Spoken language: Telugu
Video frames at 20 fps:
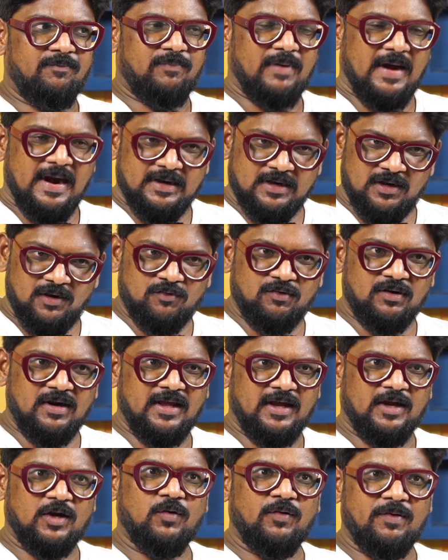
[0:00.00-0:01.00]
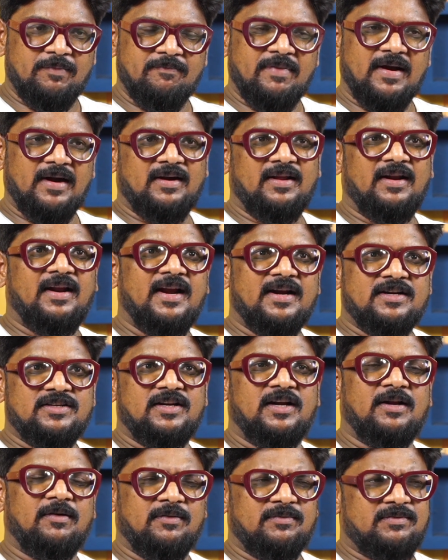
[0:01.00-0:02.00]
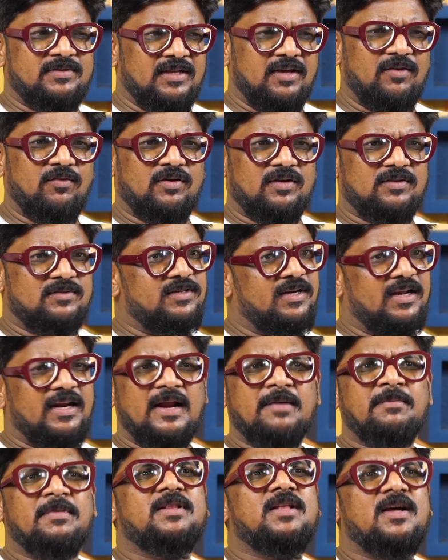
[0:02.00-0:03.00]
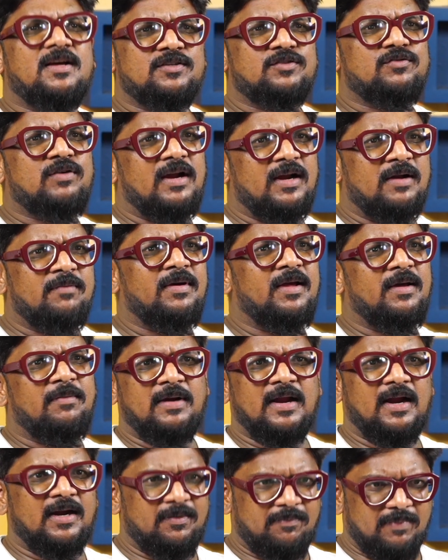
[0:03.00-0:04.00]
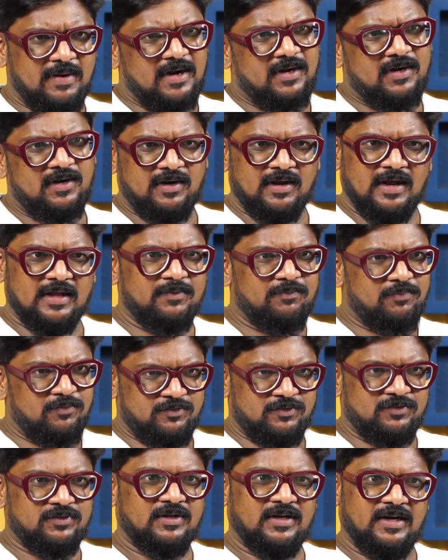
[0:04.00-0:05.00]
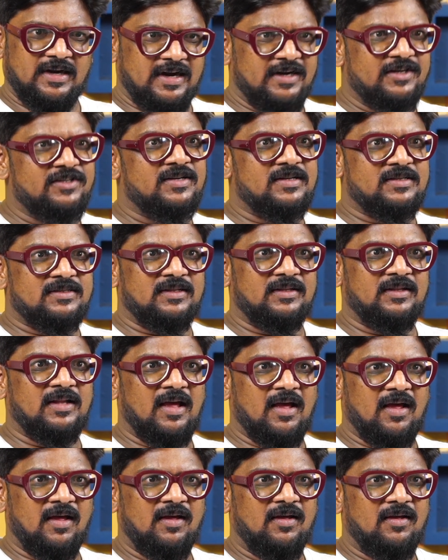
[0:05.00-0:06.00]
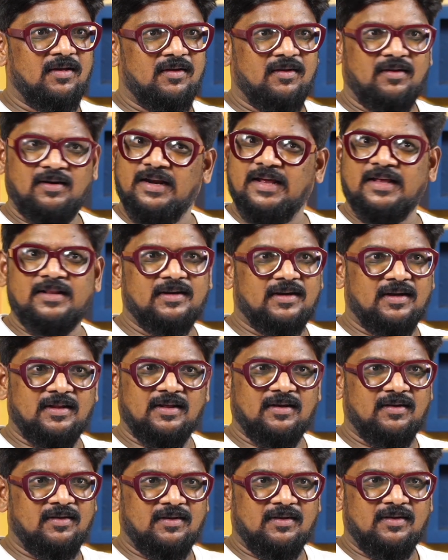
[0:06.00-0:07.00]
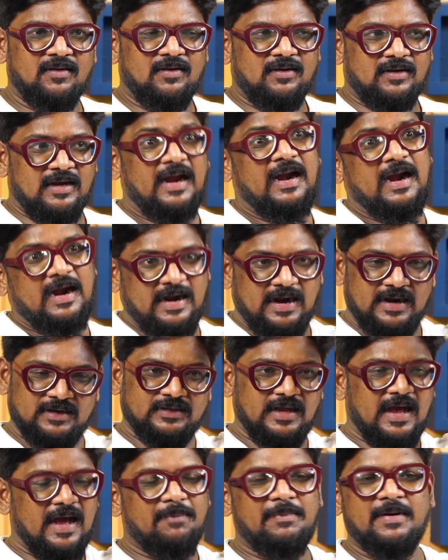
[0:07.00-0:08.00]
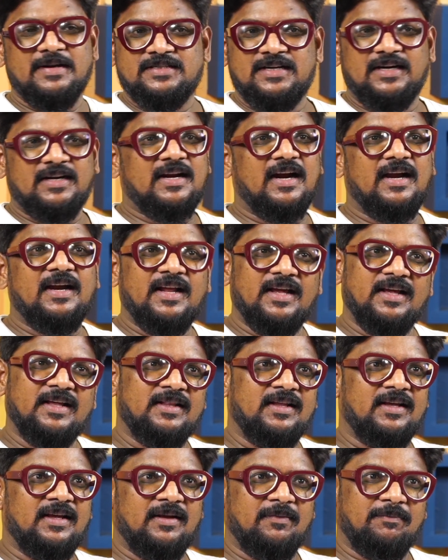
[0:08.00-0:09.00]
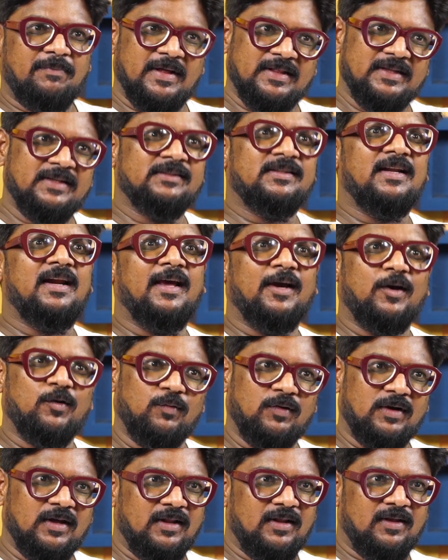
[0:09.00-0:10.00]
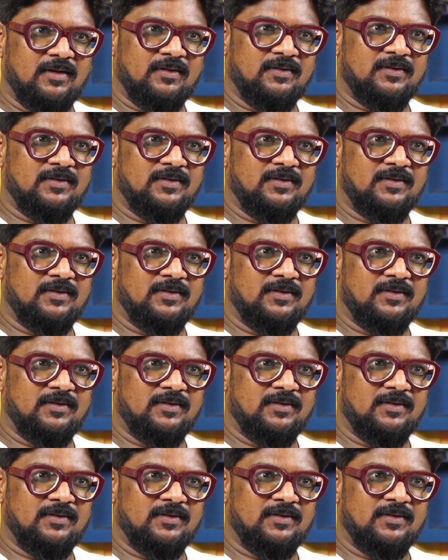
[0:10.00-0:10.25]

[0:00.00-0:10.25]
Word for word: పాటలు కూడా ఎక్కువ ఇంపాక్ట్ క్రియేట్ చేయలేదు సి ఒక శ్రీరామదాసు అన్నమయ్య లాంటి పాటలు ఆది పురుష్ క్రియేట్ చేసిందా లేదు కదా ఆ బడ్జెట్ కంటే ఇది పదింతలు ఎక్కువ కదా